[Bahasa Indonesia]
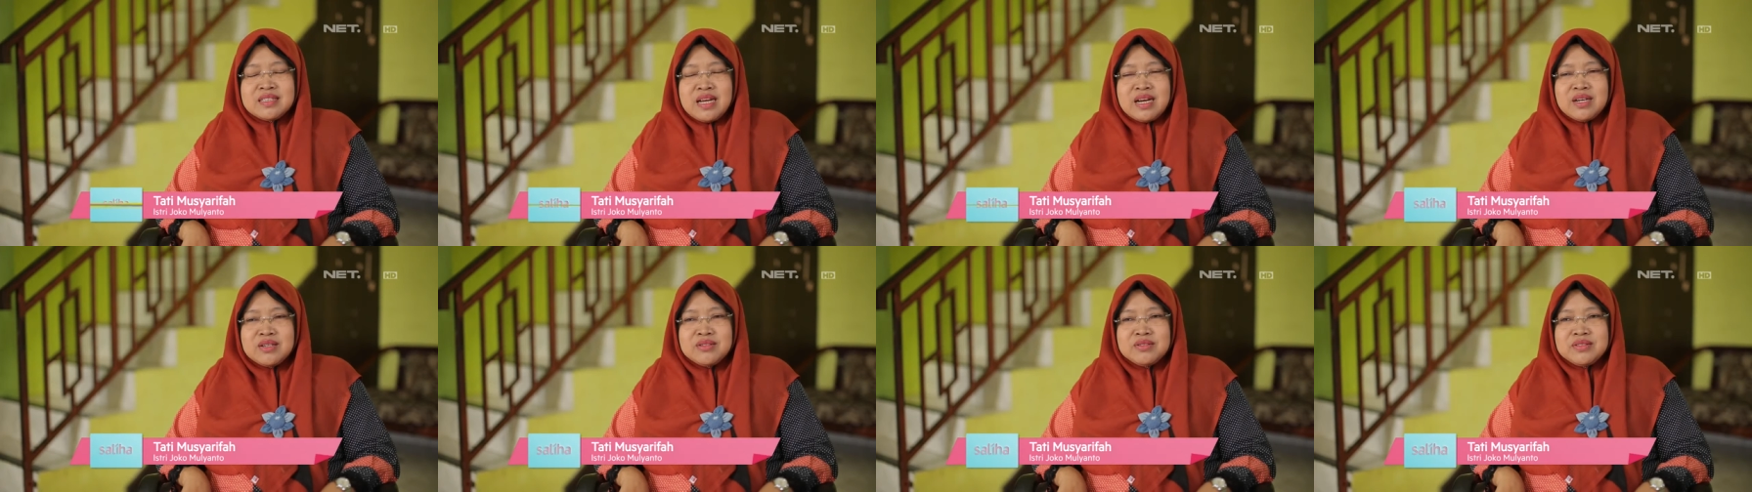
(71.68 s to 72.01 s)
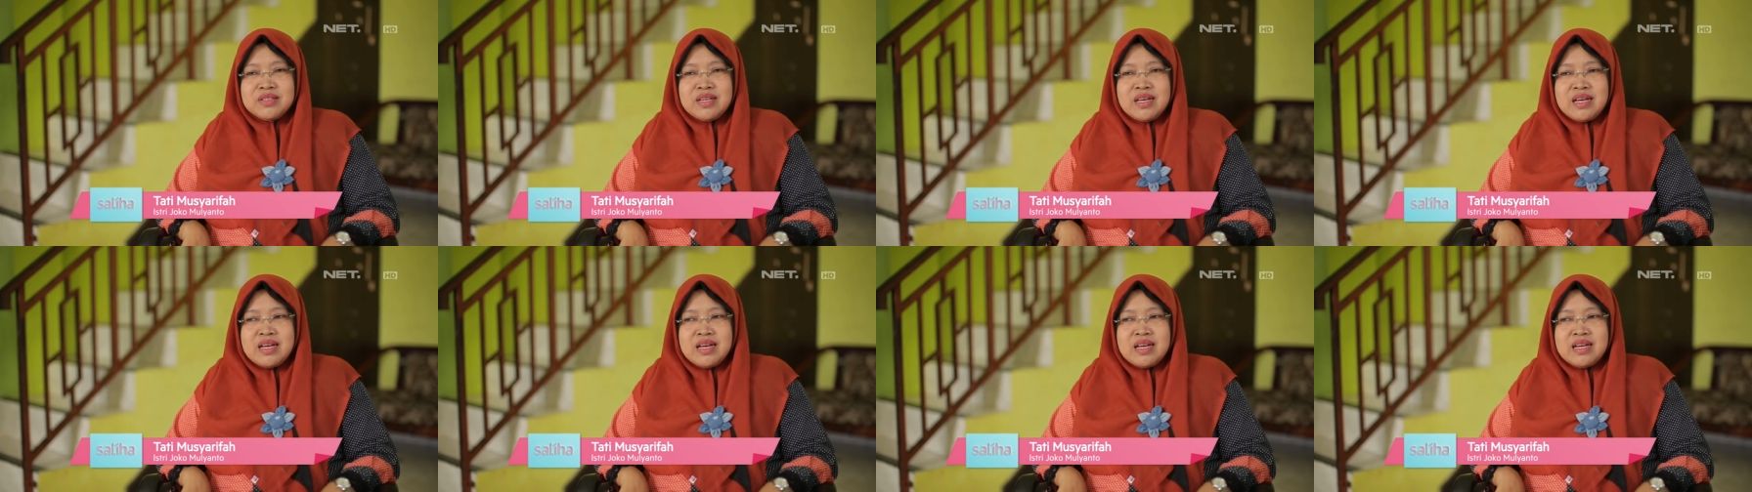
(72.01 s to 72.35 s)
Ragu
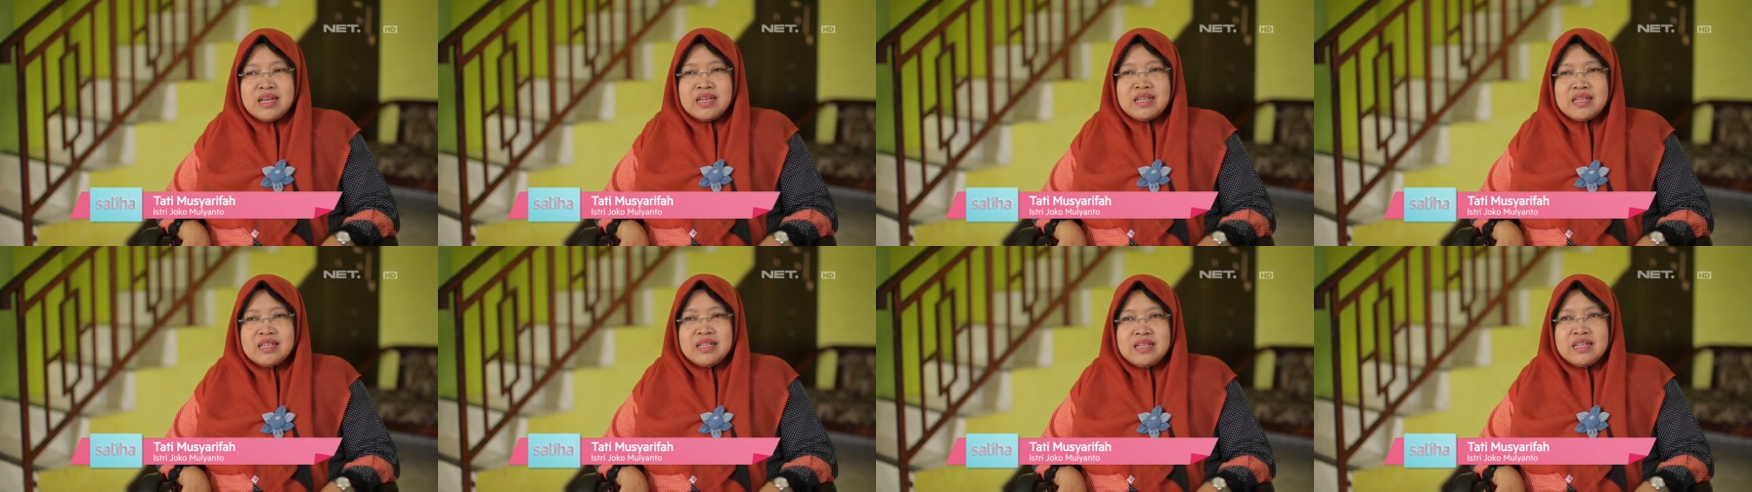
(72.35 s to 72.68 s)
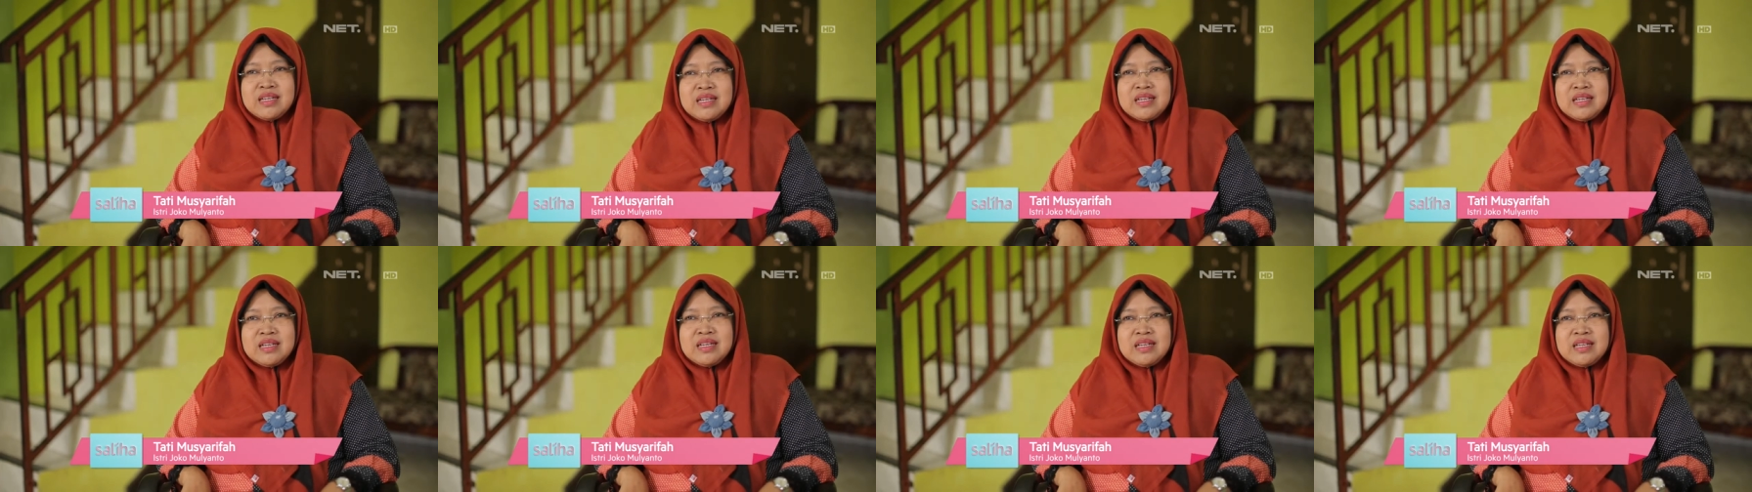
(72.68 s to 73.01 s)
ya,
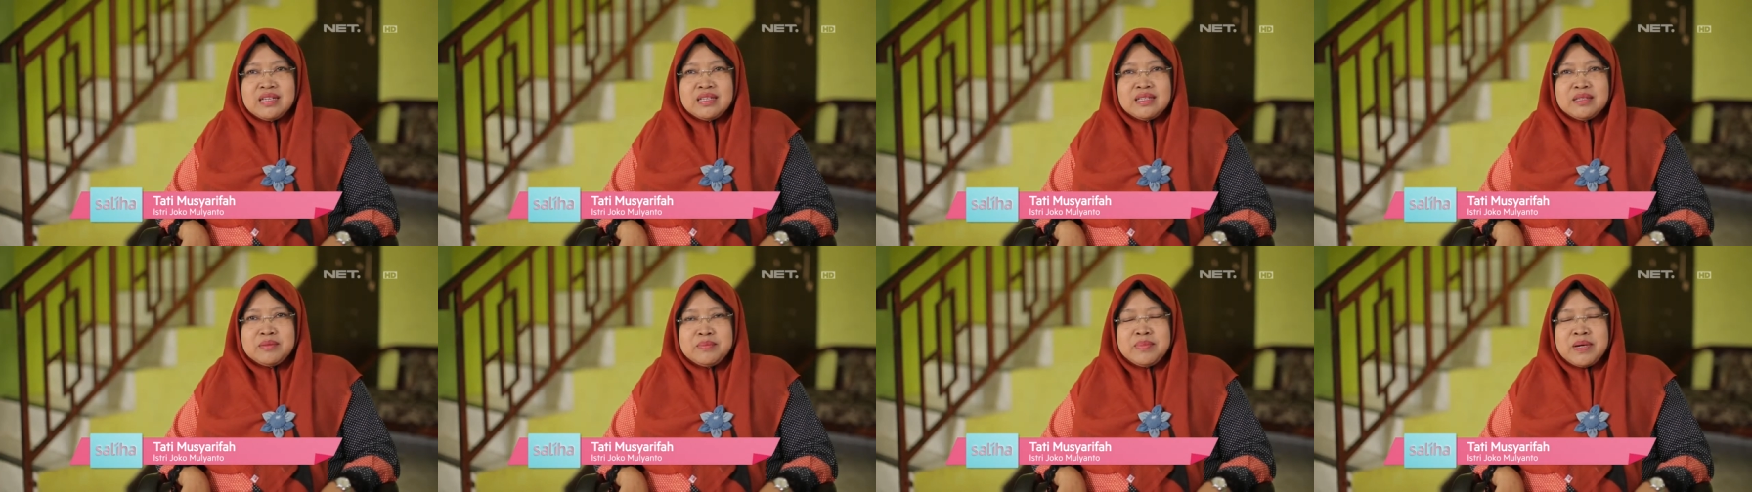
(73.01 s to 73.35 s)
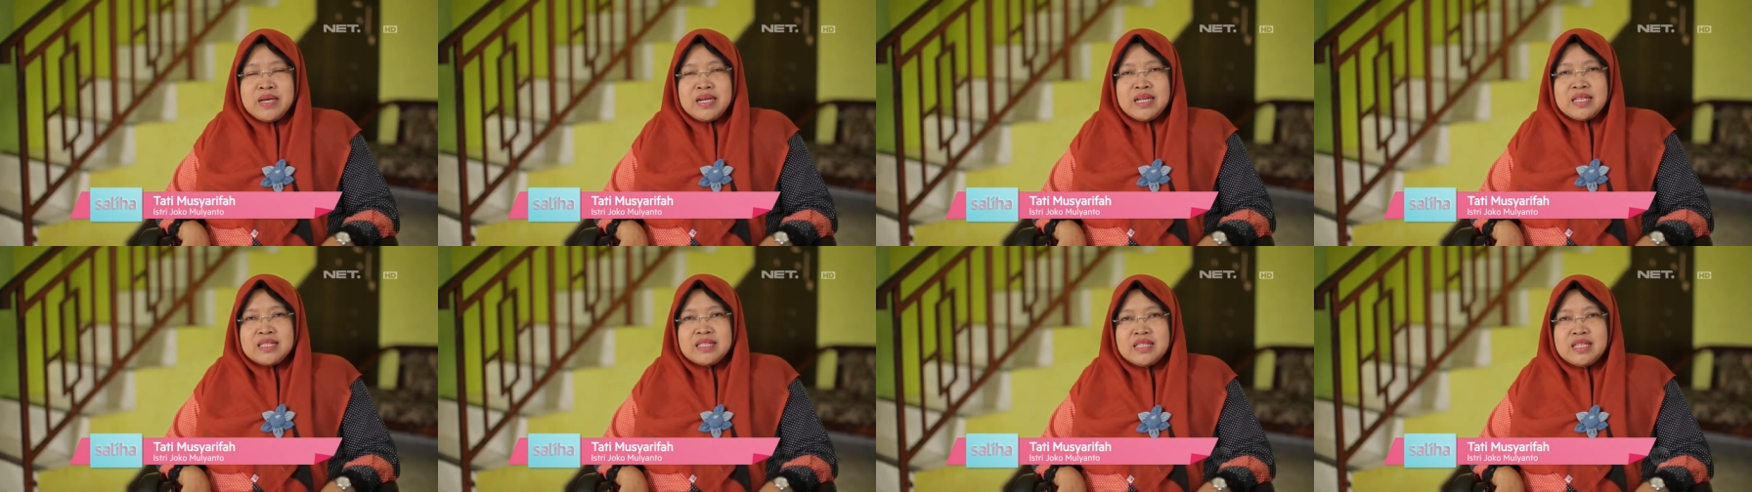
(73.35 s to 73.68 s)

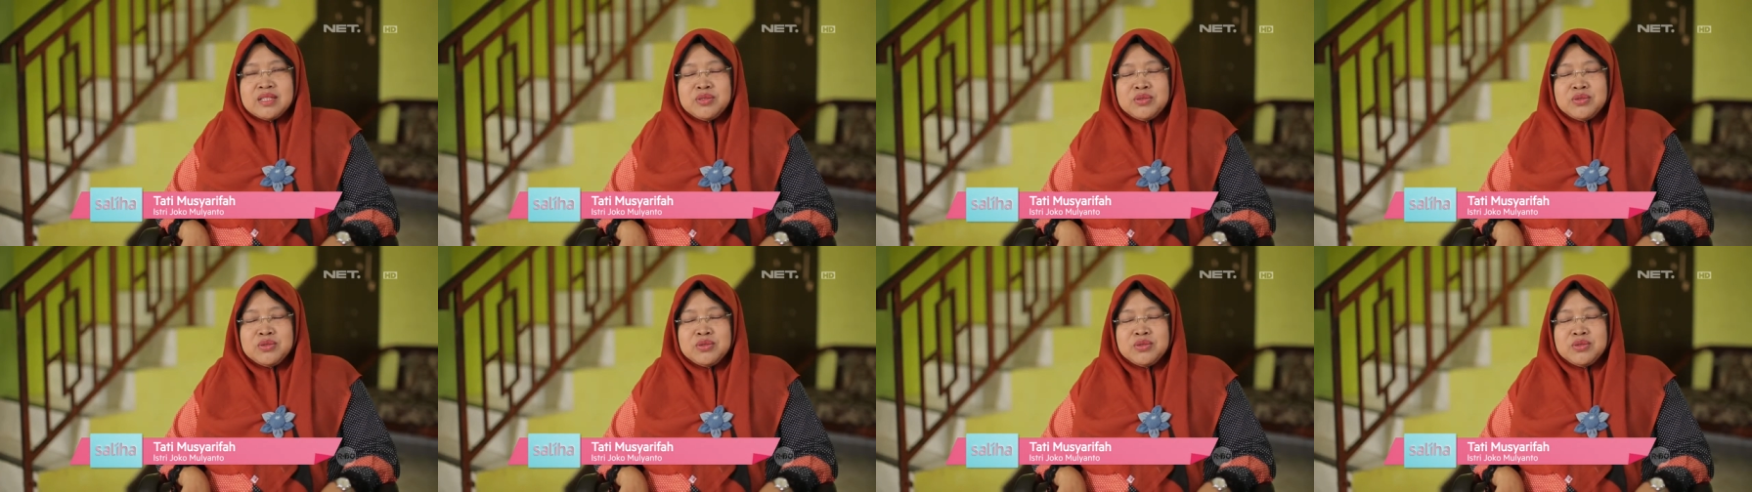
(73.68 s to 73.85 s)
ibaratnya